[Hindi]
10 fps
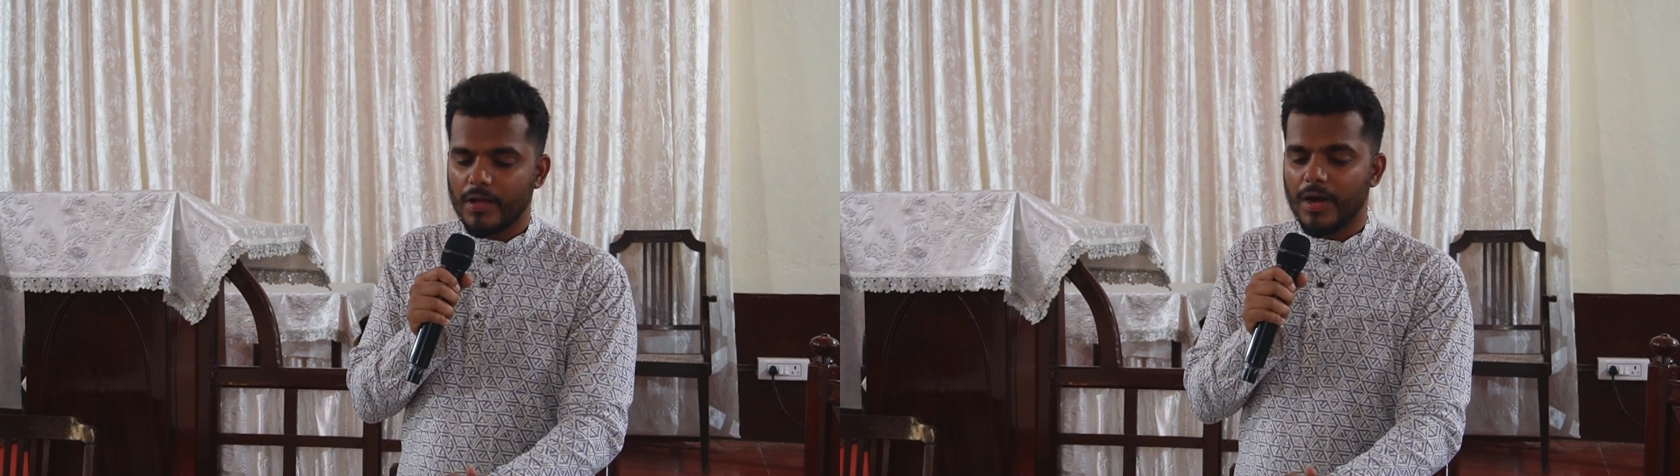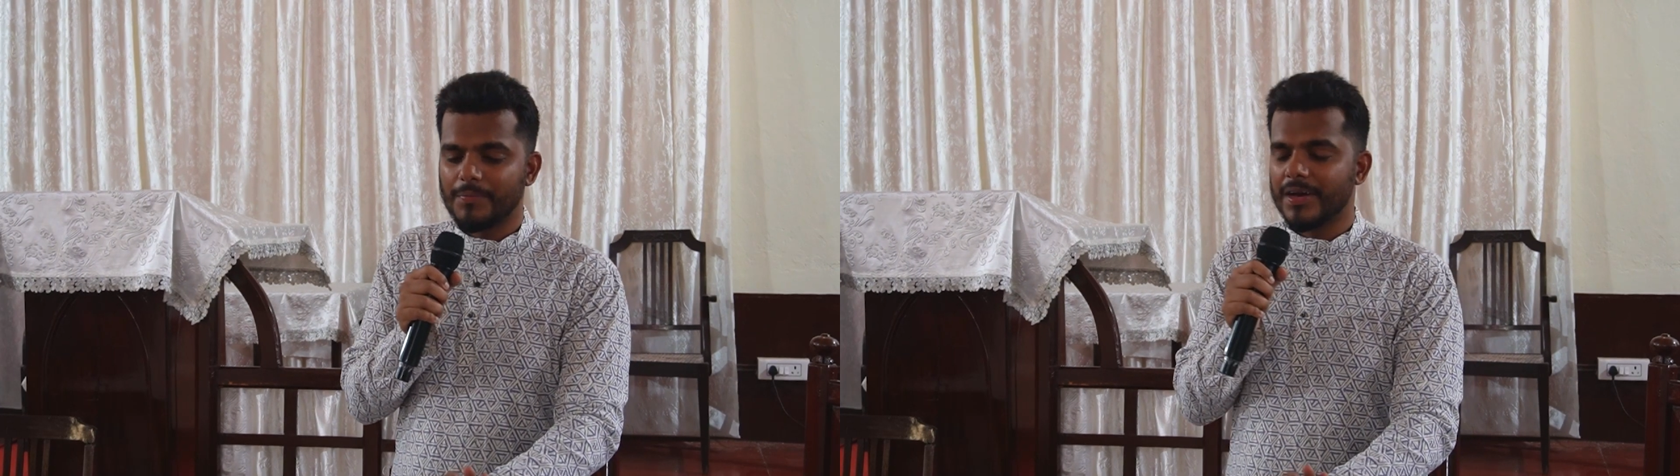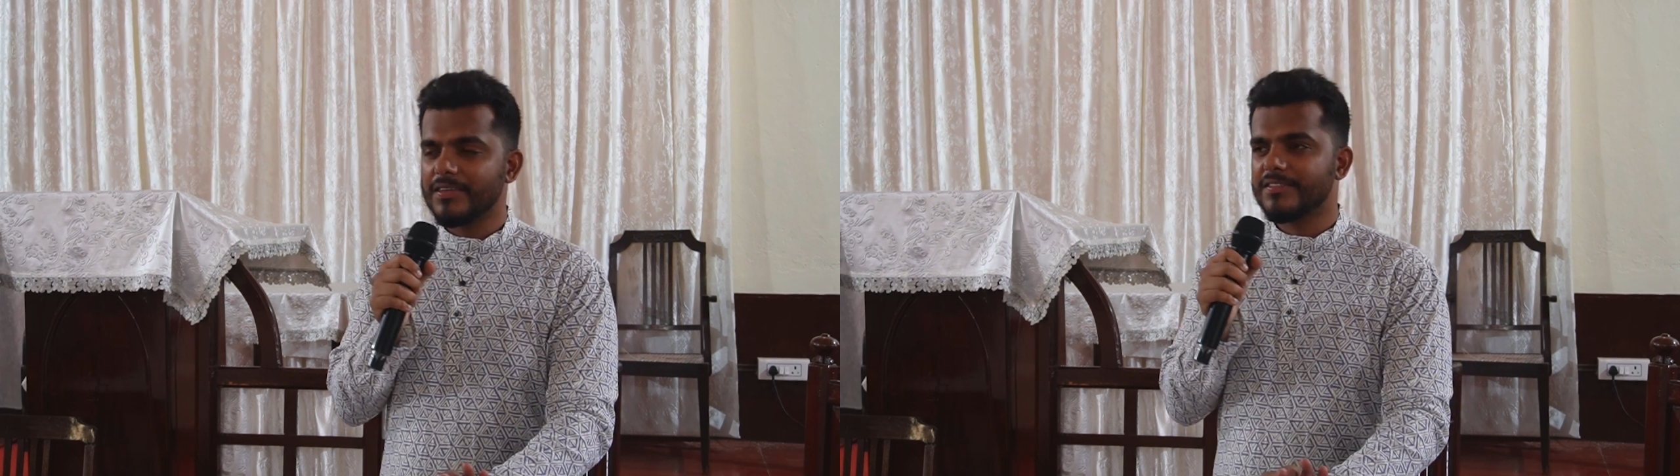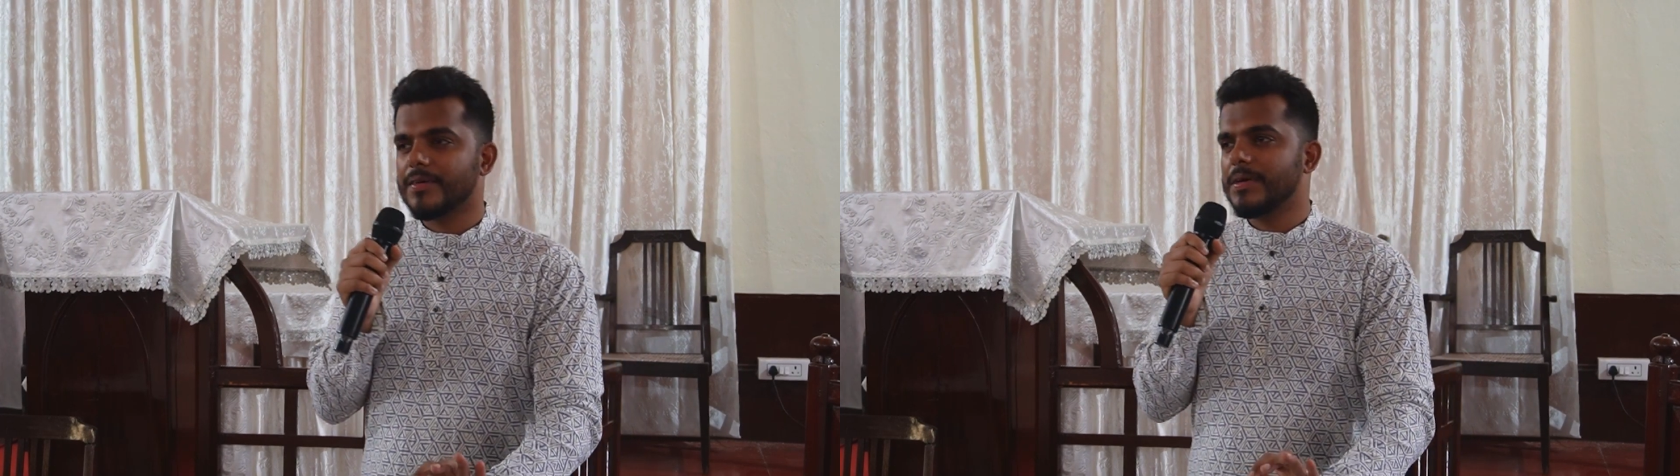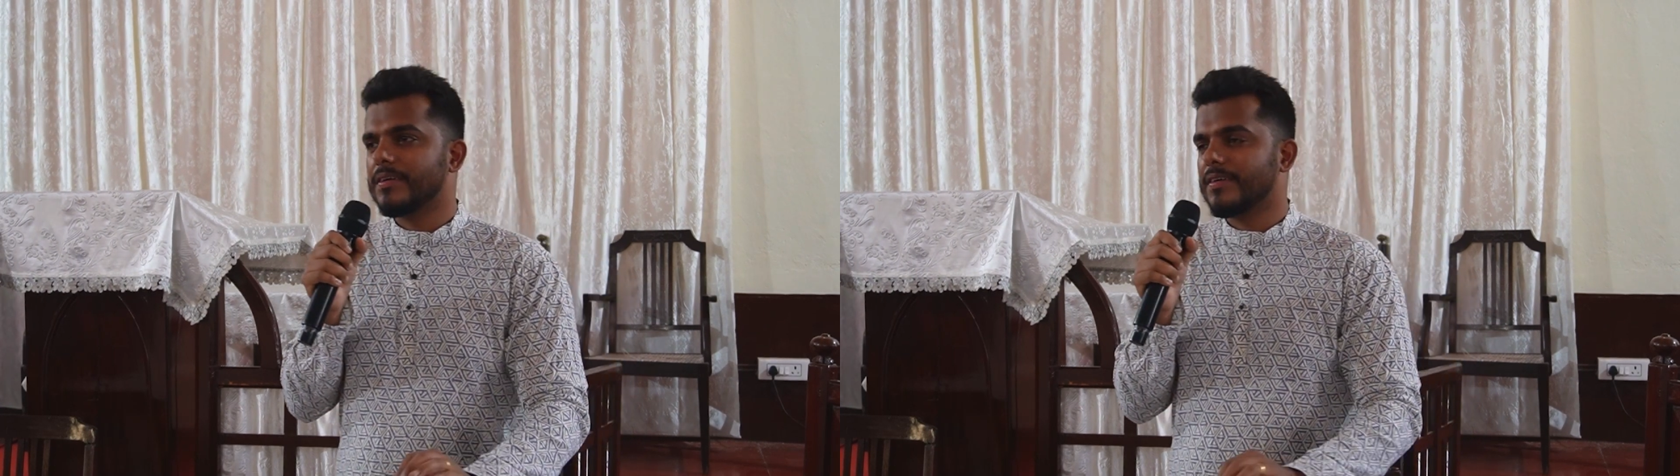हम हर
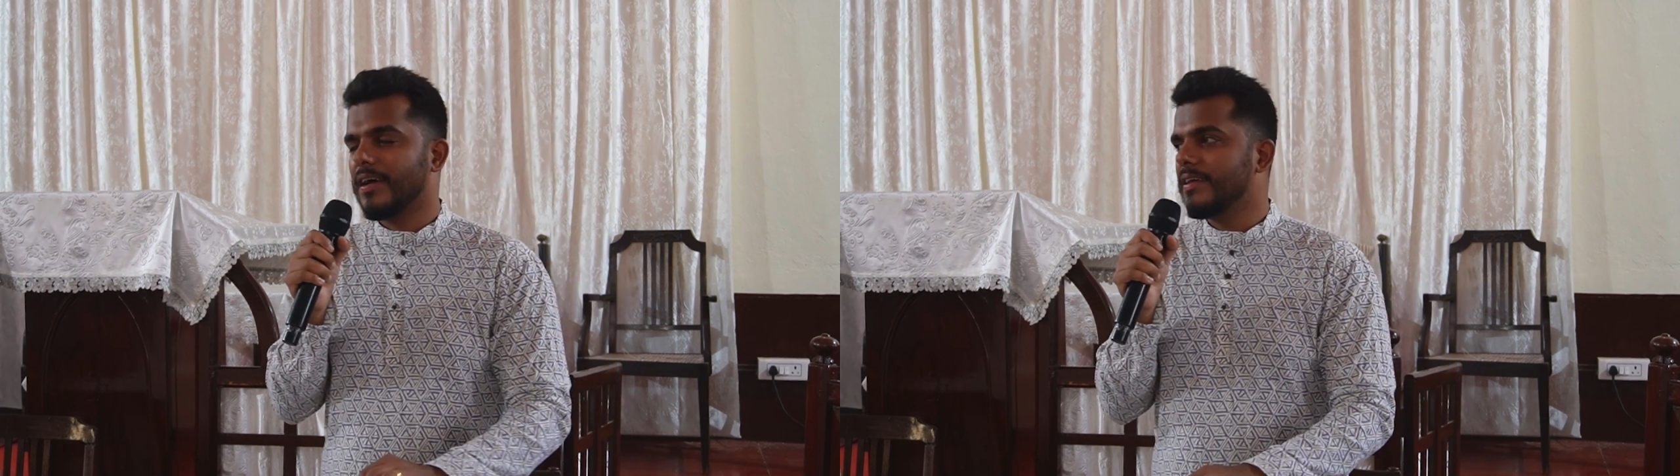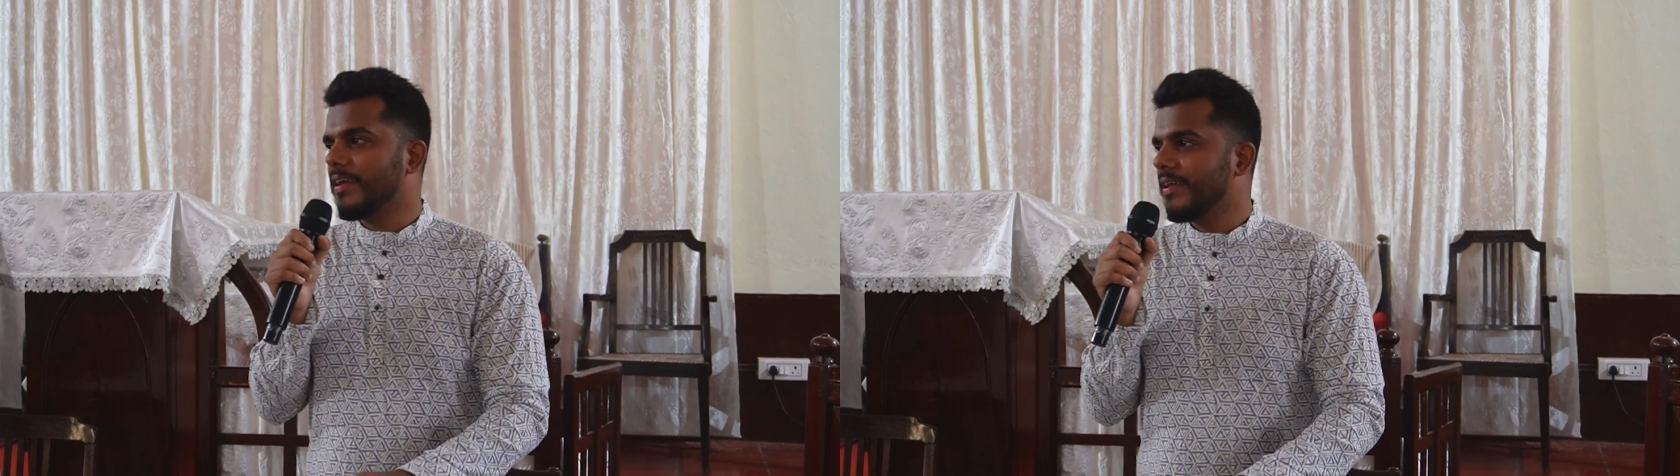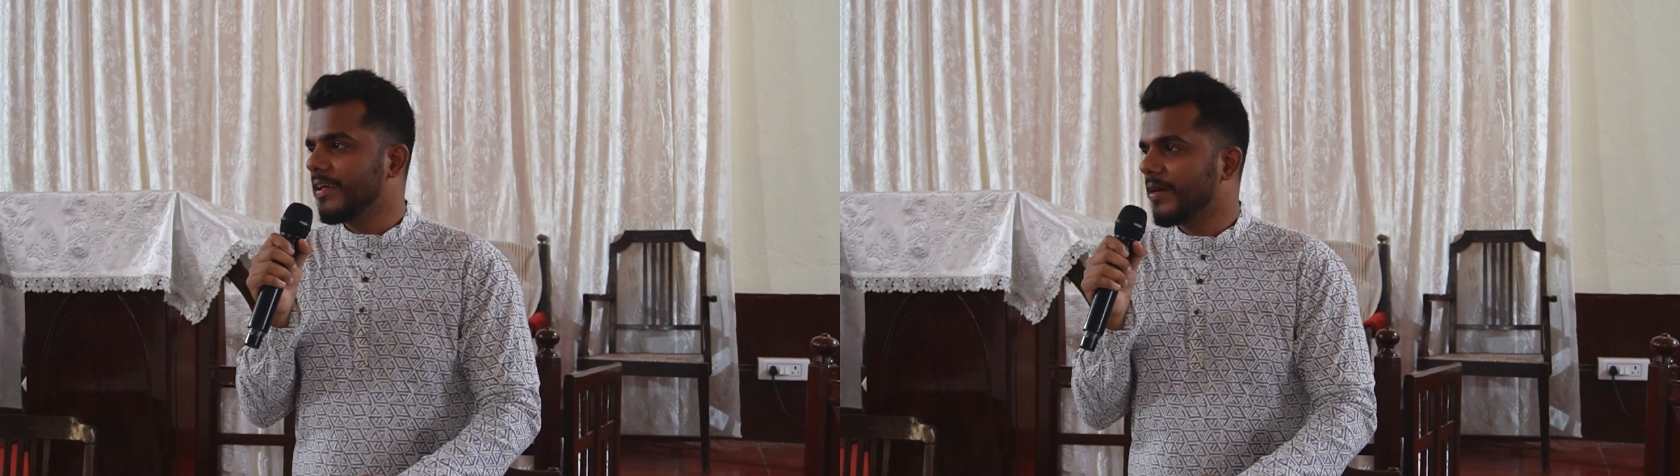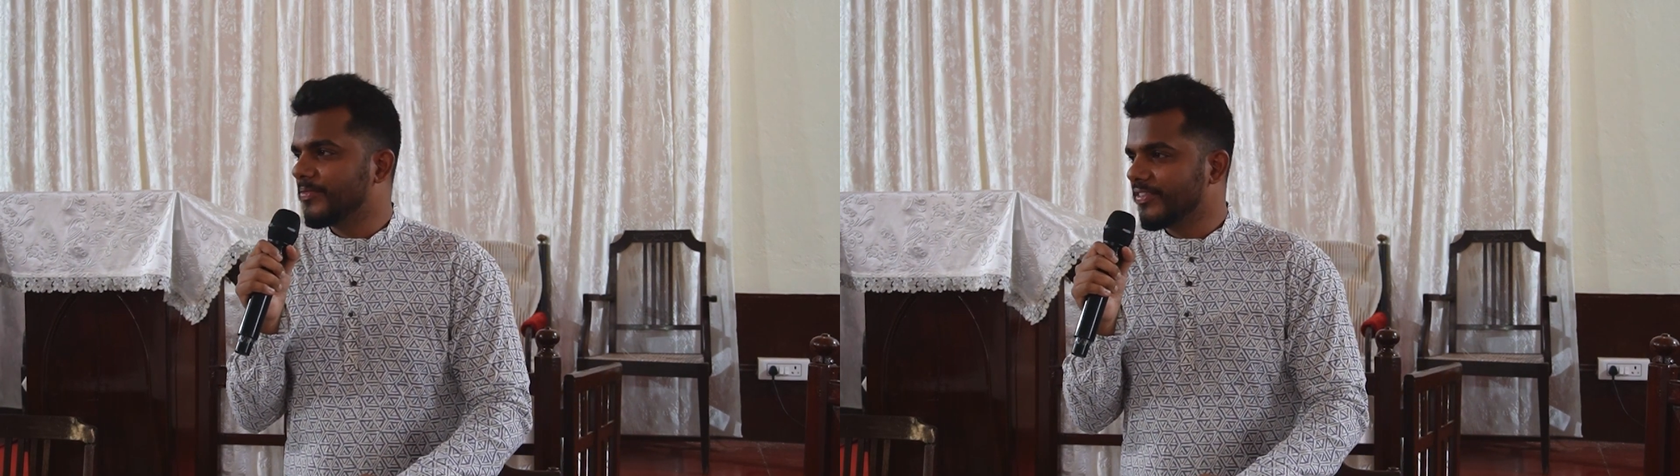समय कल के लिए हम